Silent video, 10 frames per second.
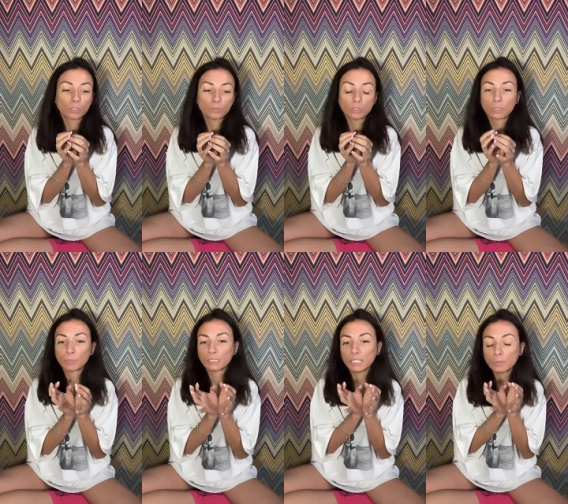у
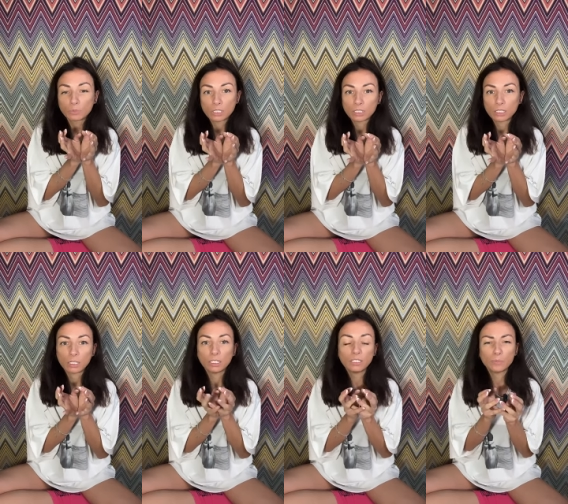которых потребности,
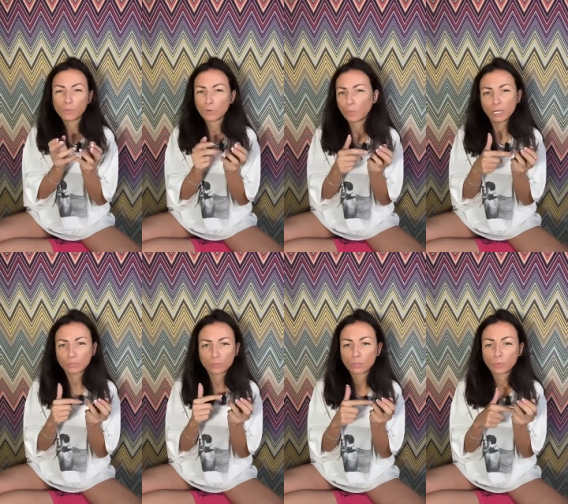они не
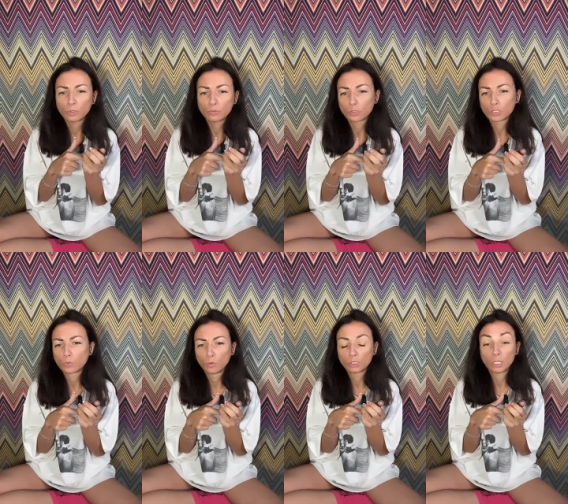покупают особо новые
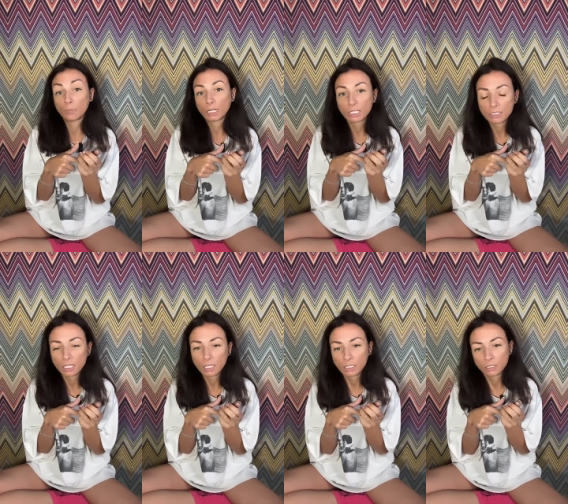шмотки, пока
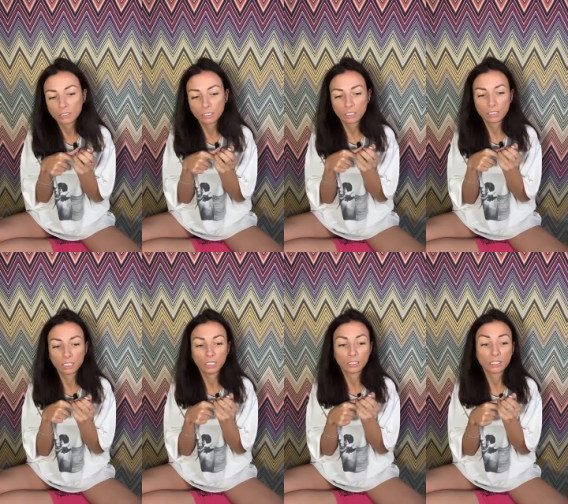старые не
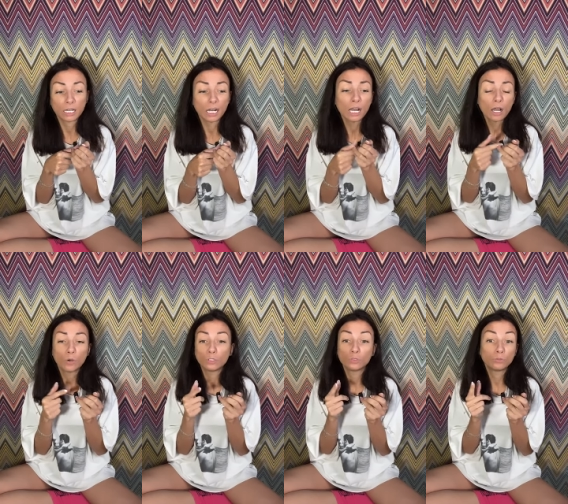сносились, да,
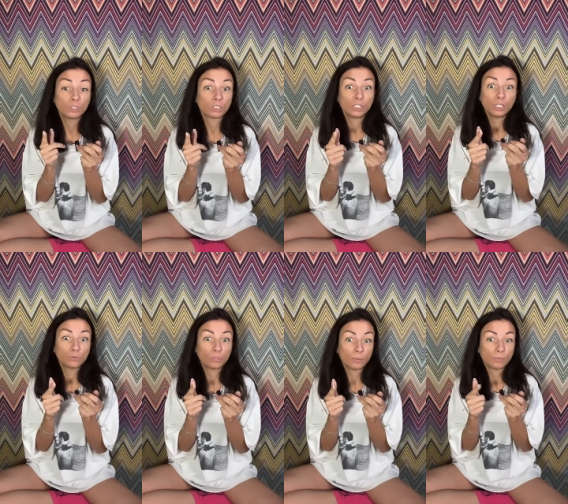у, них
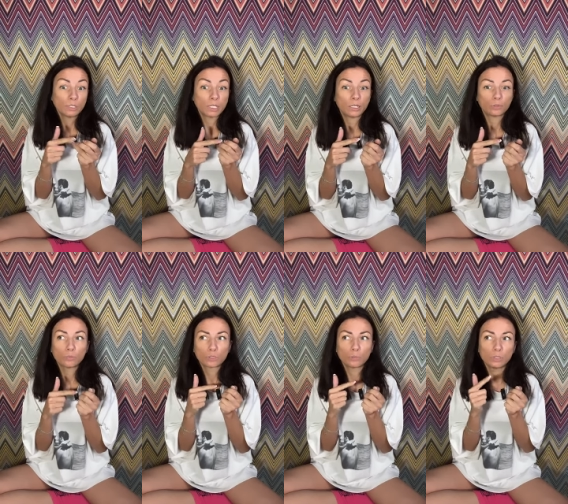нету там мысли о
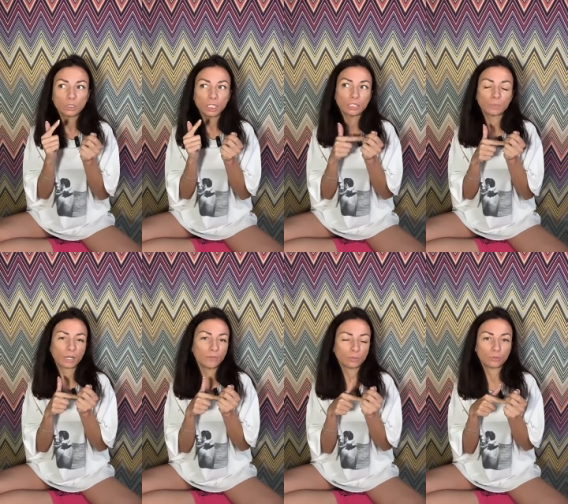том, чтобы детей
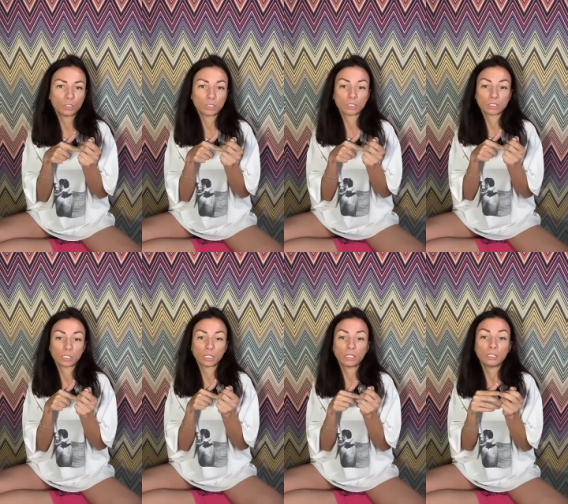отправить учиться за
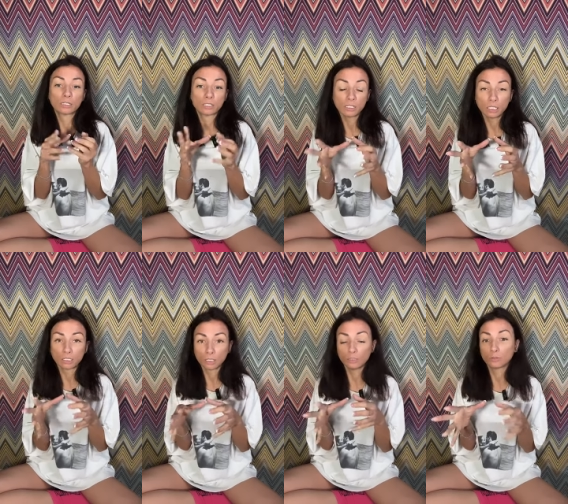границей.
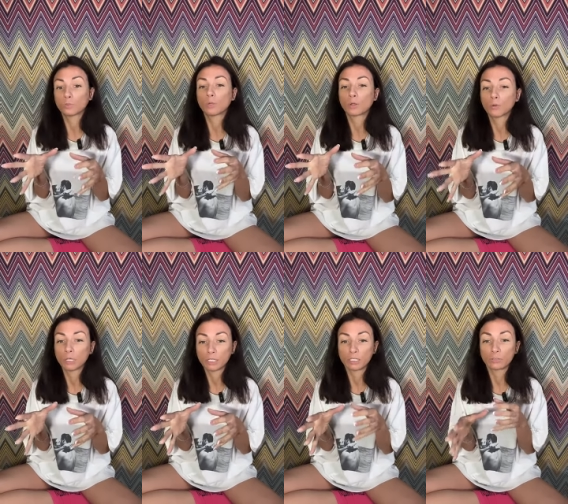Нет, они тут
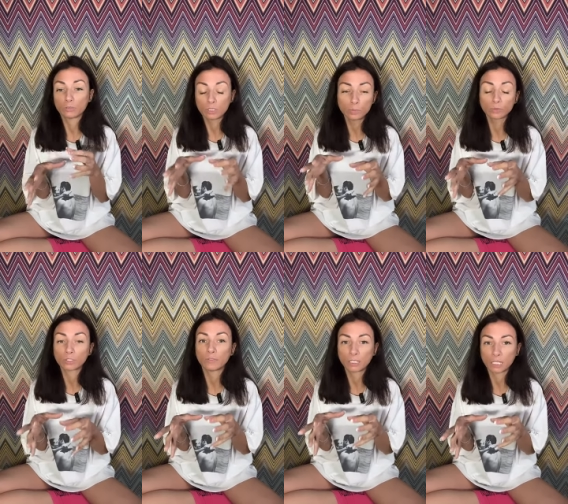прикольные, то есть им
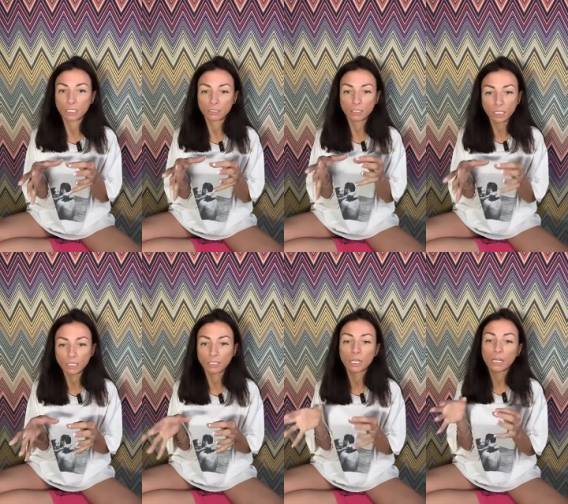тут хватает
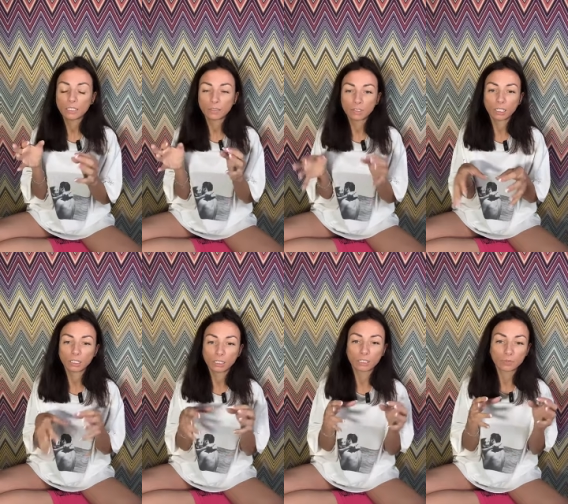денег, на
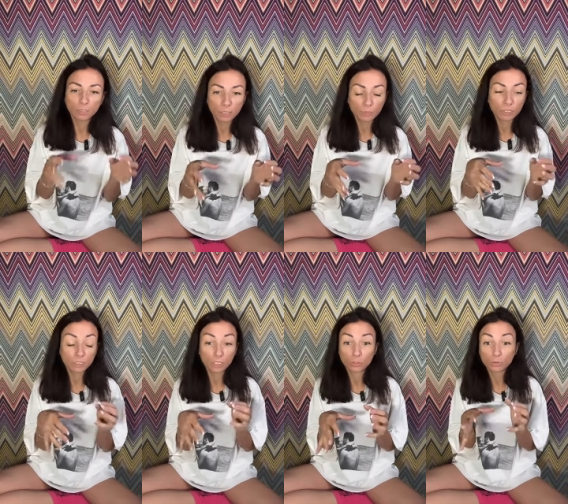выходных выпить,
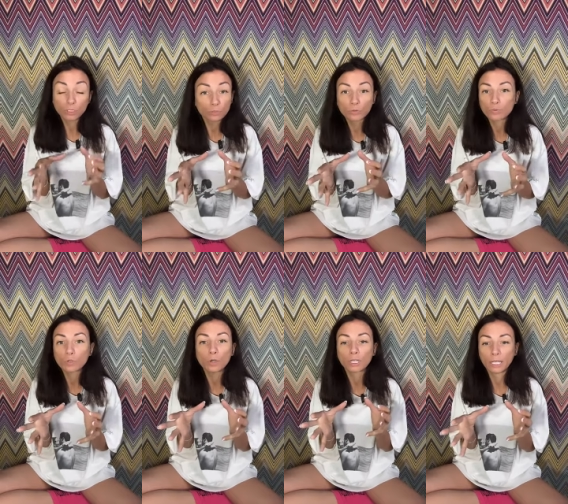значит, у них тут
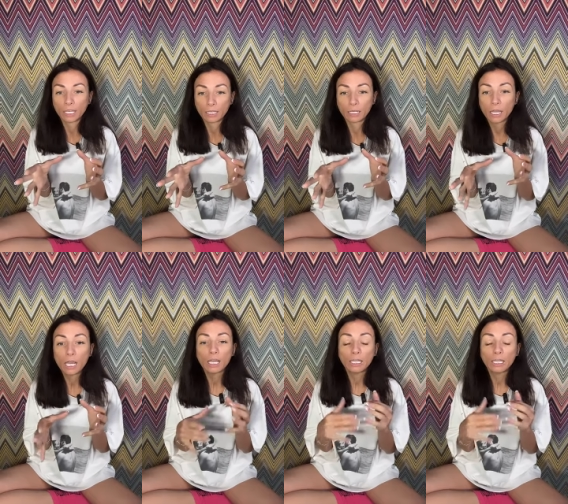все окей.